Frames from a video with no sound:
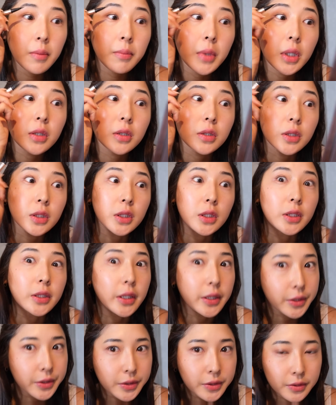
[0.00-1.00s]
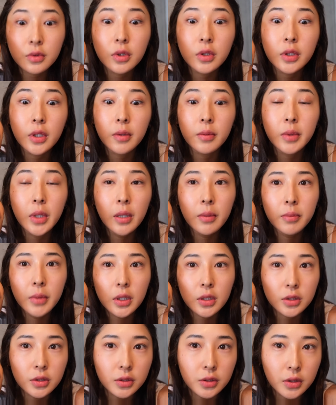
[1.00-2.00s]
膜に引いていくこれね粘
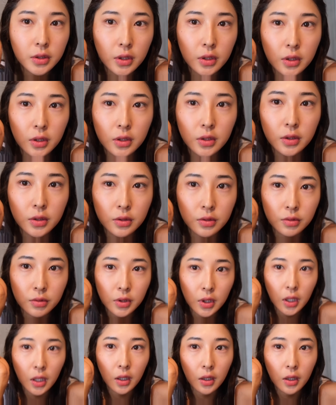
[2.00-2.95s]
膜っていうのが